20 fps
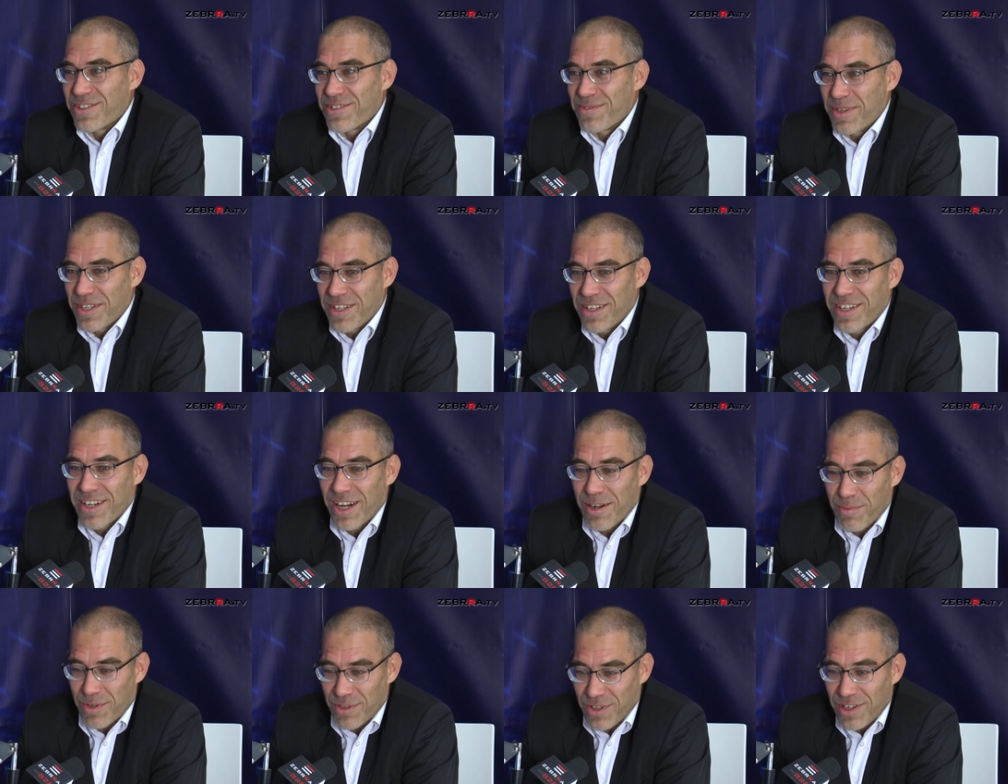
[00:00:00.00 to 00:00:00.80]
czy zmienili
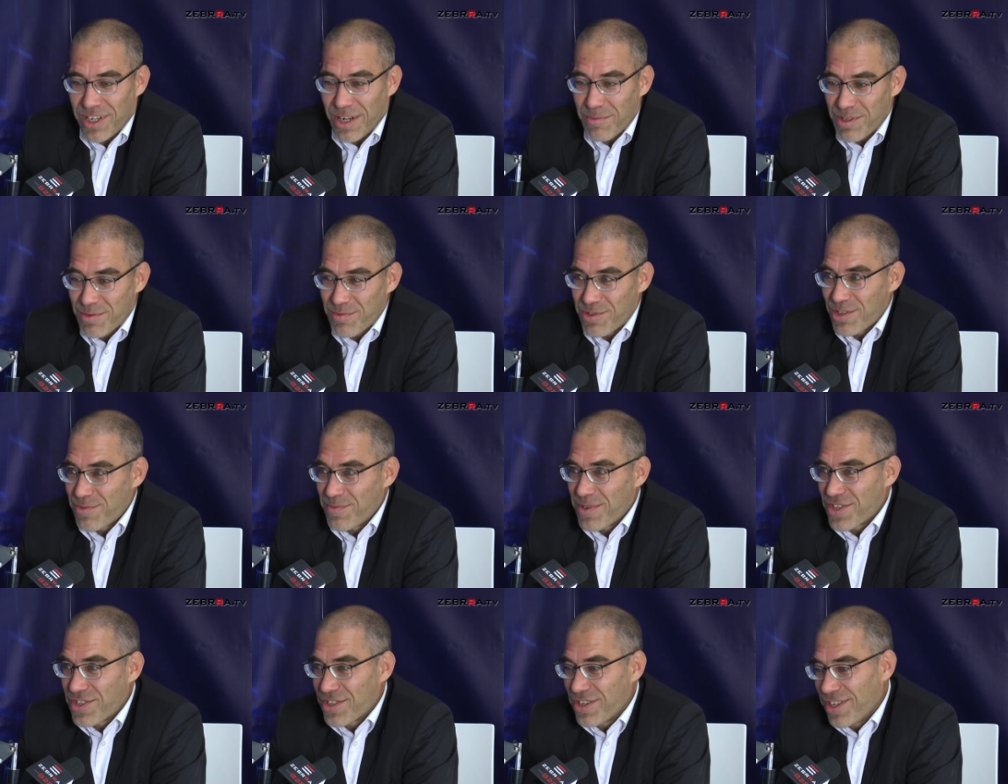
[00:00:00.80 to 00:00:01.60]
harmonogram, czy
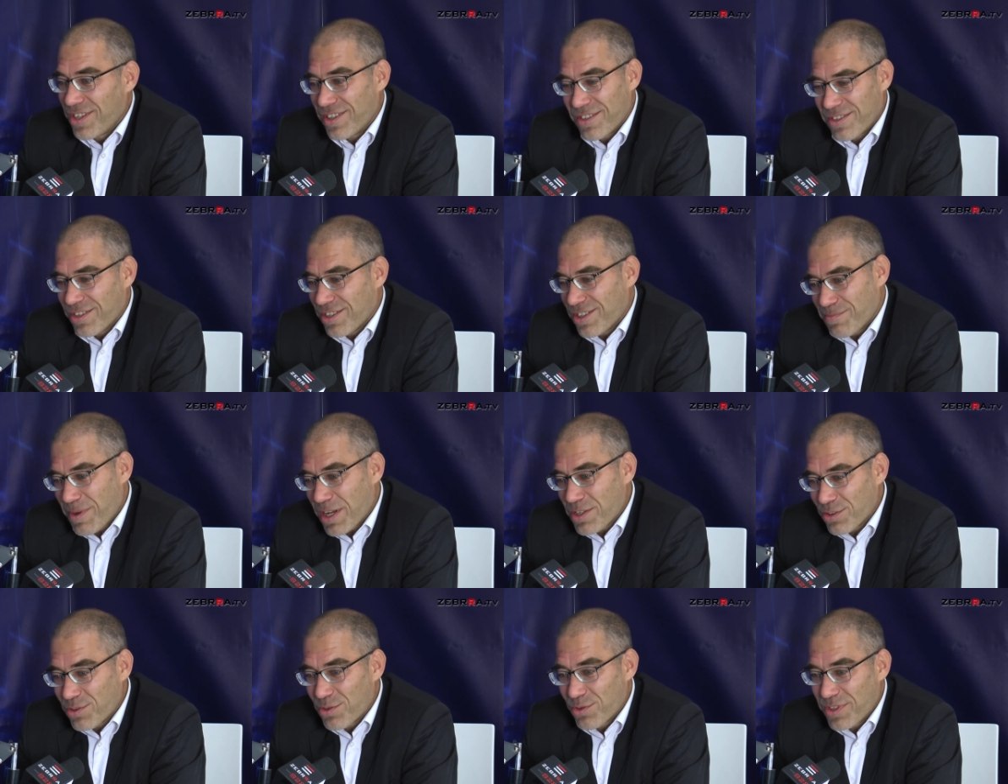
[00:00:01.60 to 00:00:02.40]
przyspieszyli, no to jest
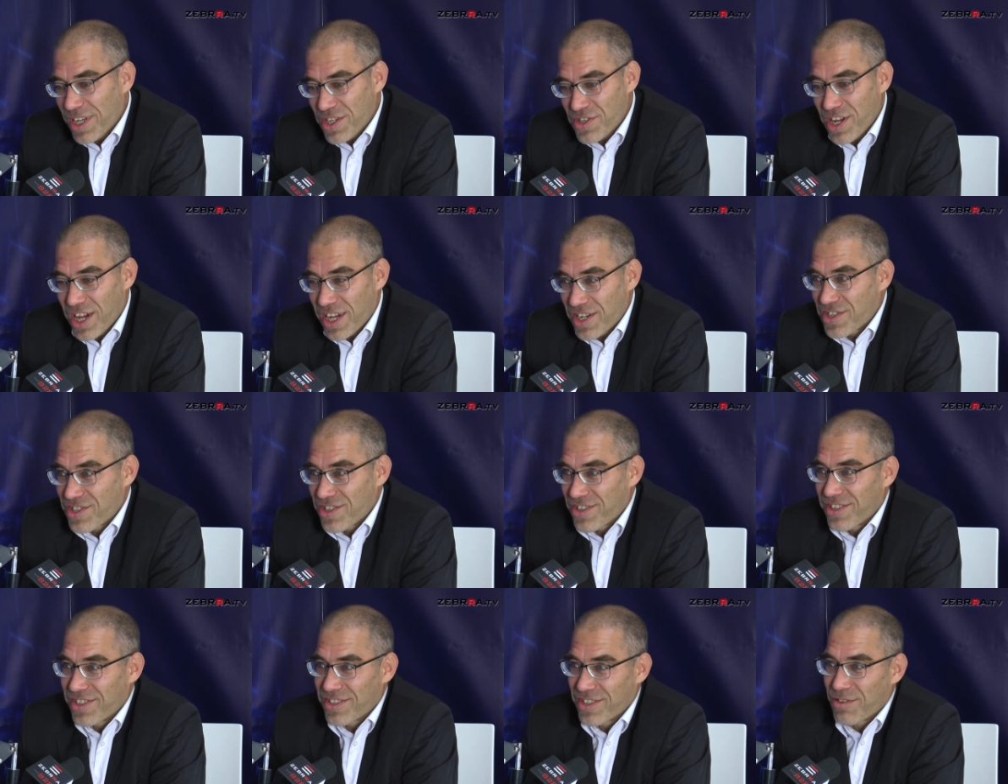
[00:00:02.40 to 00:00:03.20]
bardzo trudna
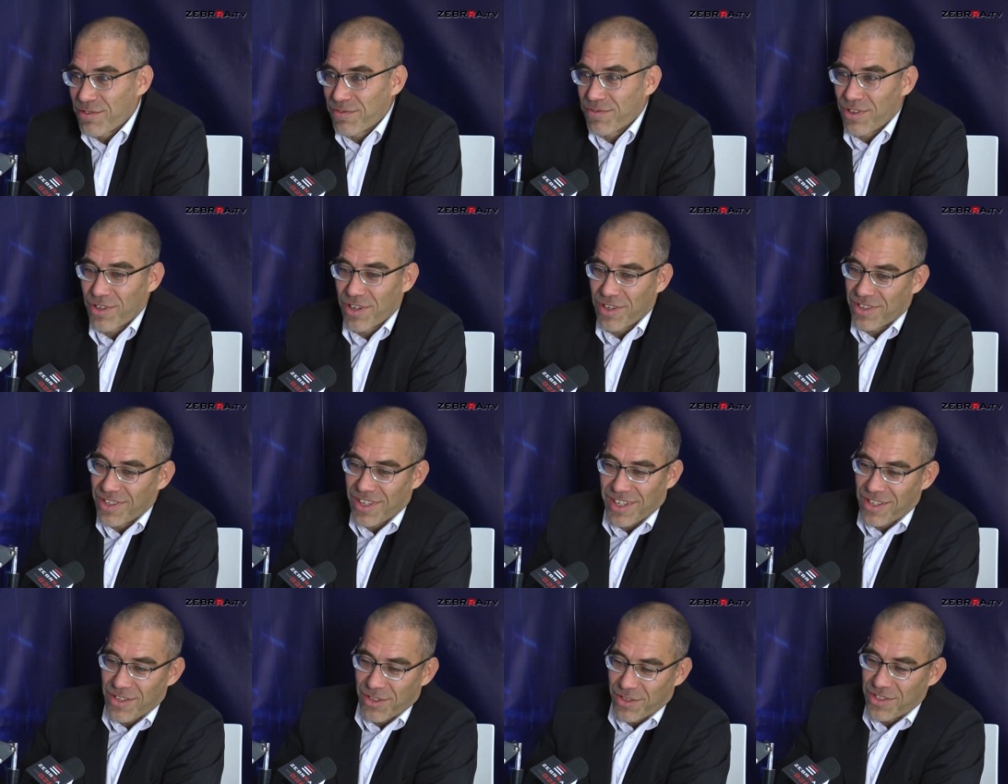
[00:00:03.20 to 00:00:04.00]
rzecz, e, zarówno
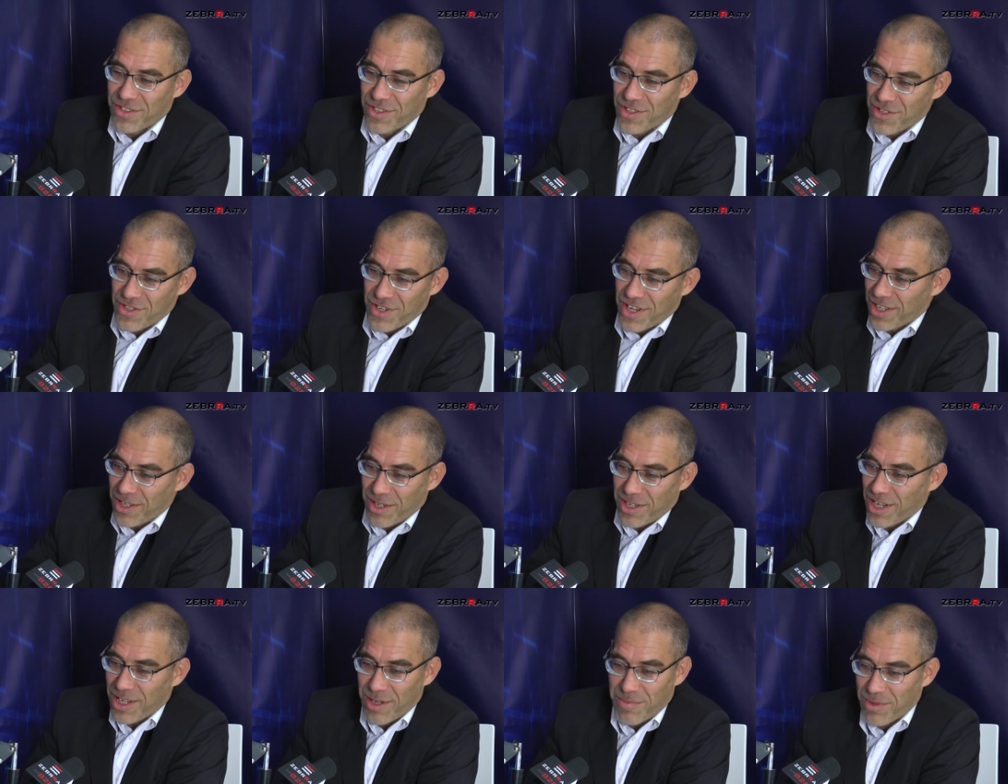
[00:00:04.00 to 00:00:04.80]
tak logistycznie,
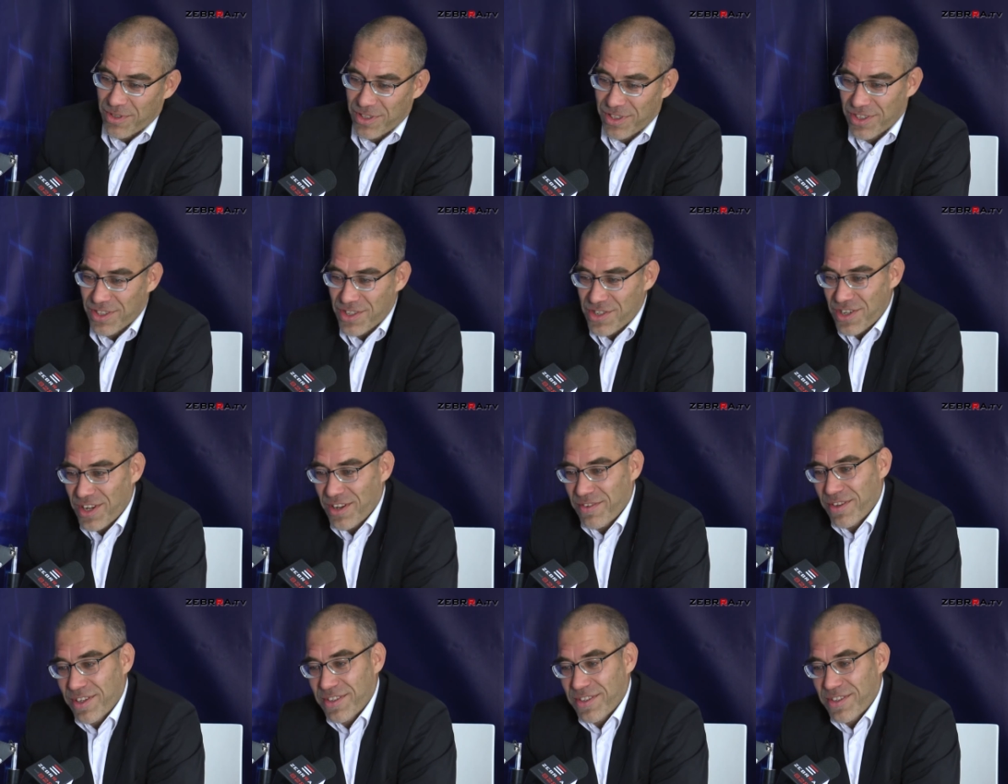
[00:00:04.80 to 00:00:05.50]
jak i, jak i politycznie.